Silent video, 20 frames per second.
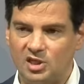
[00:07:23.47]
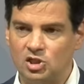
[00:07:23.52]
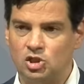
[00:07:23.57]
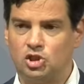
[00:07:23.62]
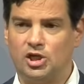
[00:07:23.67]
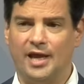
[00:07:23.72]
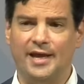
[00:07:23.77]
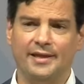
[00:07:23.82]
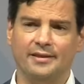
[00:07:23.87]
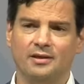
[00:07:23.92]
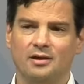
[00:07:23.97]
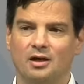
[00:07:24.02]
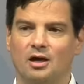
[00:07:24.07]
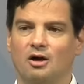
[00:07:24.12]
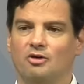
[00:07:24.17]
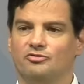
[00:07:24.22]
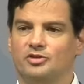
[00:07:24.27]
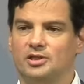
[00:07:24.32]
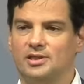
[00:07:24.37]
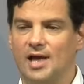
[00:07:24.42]
stehen
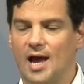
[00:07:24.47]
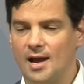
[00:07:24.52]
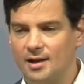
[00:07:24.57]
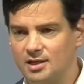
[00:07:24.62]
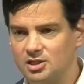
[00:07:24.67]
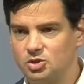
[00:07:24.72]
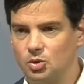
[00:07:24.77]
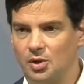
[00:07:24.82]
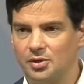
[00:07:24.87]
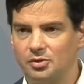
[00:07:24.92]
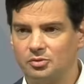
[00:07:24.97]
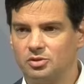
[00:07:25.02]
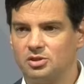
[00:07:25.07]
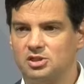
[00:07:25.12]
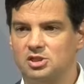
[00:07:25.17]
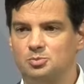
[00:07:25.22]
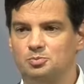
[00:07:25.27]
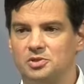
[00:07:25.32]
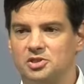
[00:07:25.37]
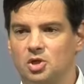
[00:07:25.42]
auf der Tagesordnung.
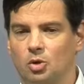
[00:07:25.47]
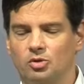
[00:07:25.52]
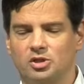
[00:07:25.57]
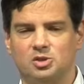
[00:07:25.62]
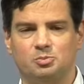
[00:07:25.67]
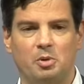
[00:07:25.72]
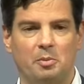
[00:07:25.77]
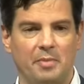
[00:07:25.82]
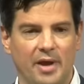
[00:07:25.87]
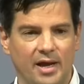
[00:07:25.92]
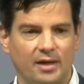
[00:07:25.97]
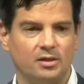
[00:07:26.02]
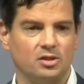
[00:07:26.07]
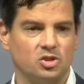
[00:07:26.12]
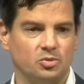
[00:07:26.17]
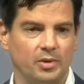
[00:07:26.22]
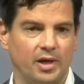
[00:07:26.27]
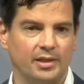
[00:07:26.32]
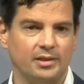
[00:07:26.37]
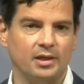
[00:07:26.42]
Das ist besonders
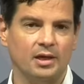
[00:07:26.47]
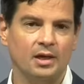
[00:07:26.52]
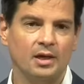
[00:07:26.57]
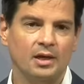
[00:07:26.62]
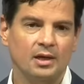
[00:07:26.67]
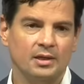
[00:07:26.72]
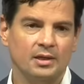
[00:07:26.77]
bemerkenswert,